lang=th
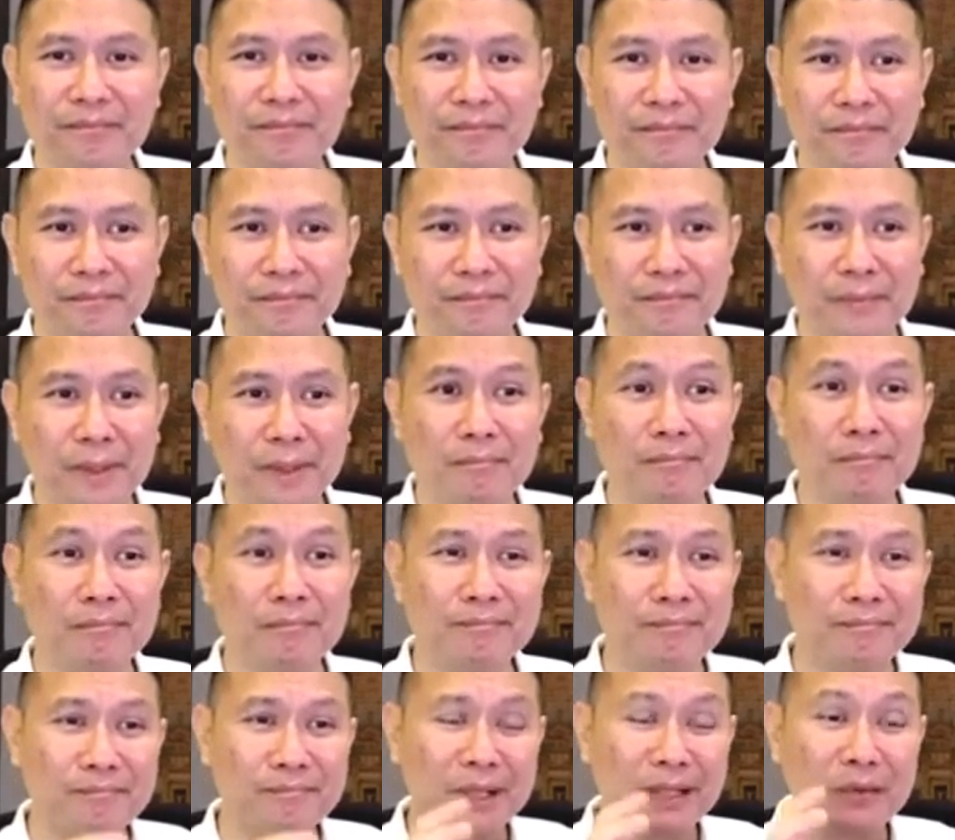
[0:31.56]
มัน
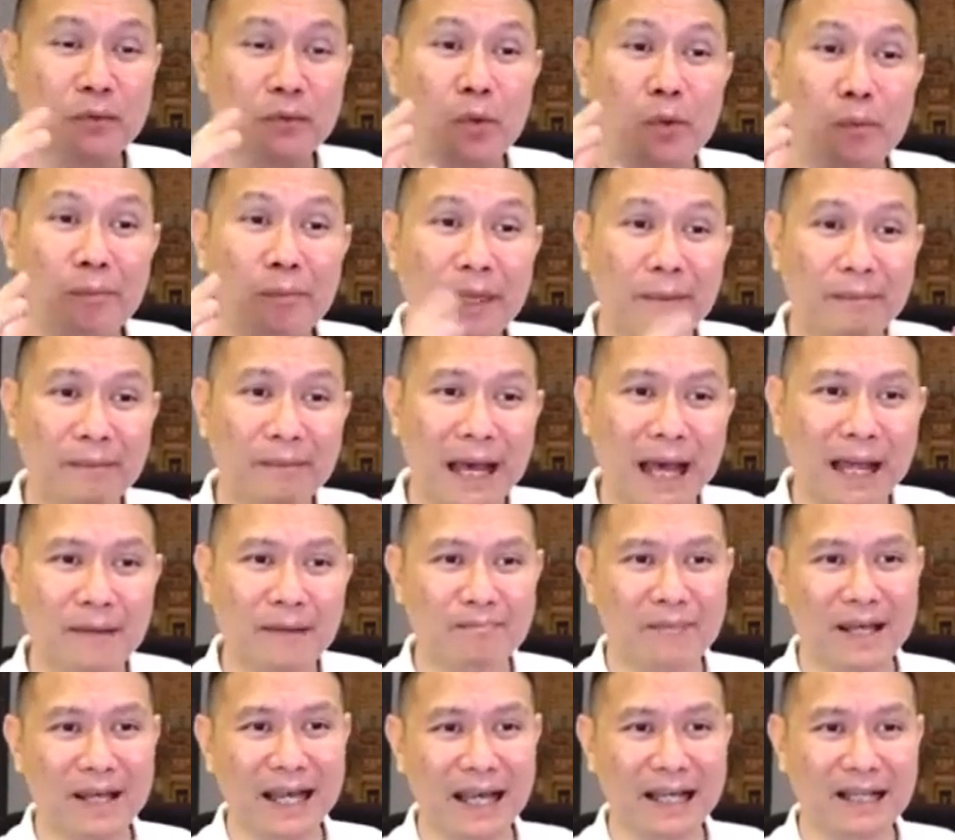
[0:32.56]
มันถูกบีบคั้น
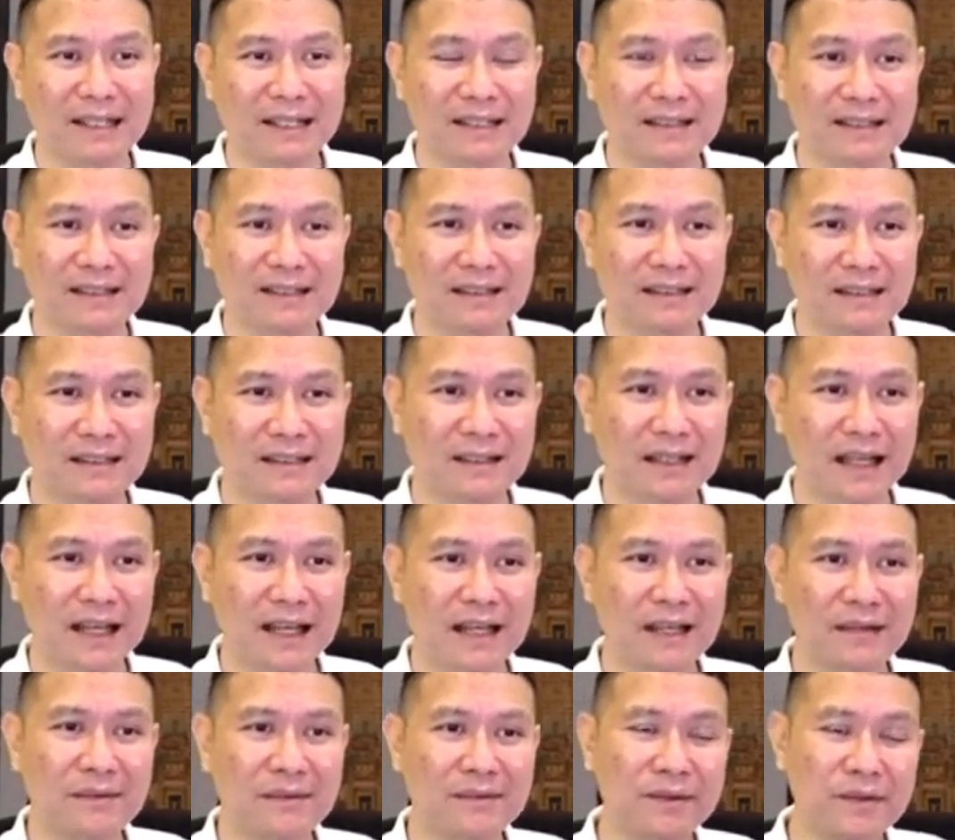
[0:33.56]
มากนะ
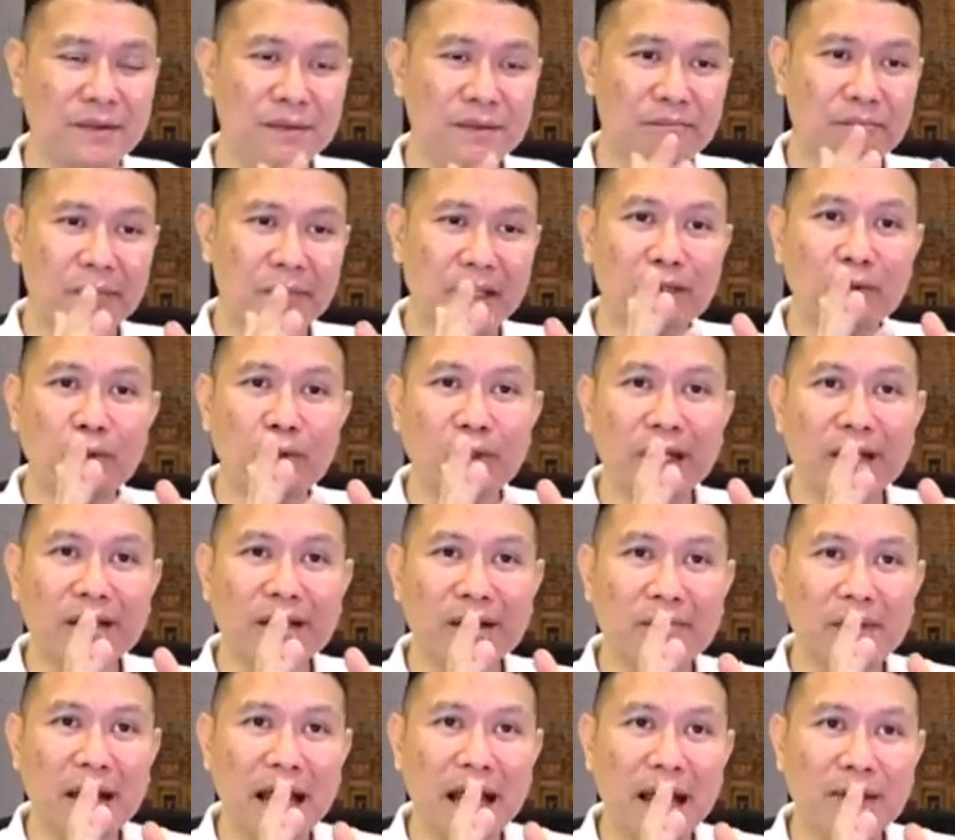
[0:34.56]
มันอยู่ในส
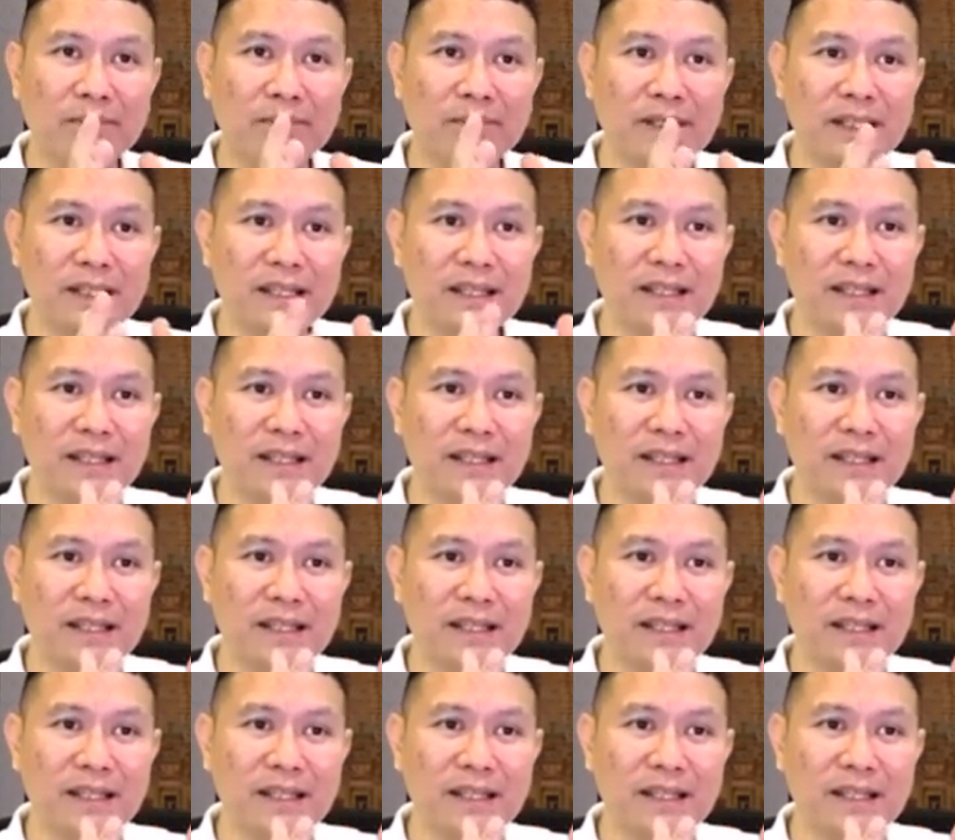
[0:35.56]
ภาพที่